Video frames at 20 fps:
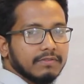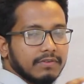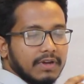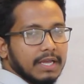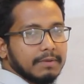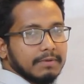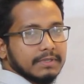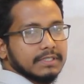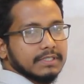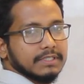
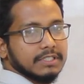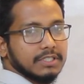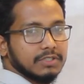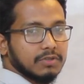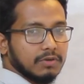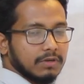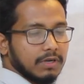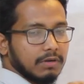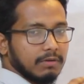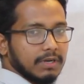ফাইভ আছে সেই
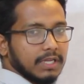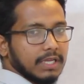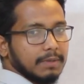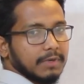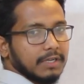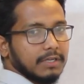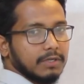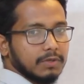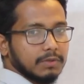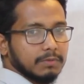সংখ্যাগুলোই
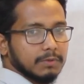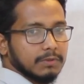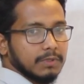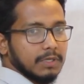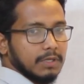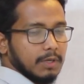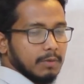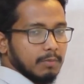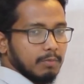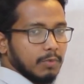আমরা কি করব
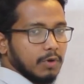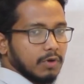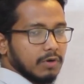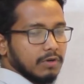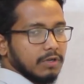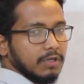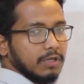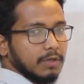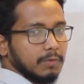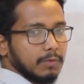বর্গ
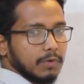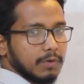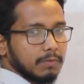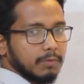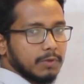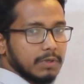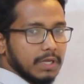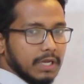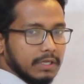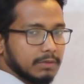নির্ণয়
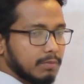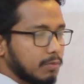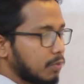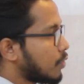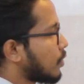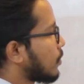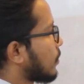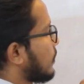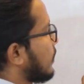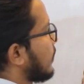করব একদম
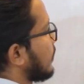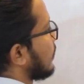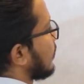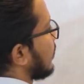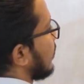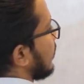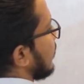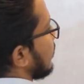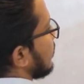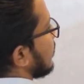মুহূর্তে
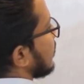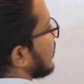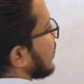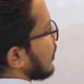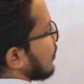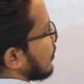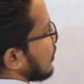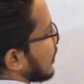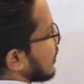দেখি এখন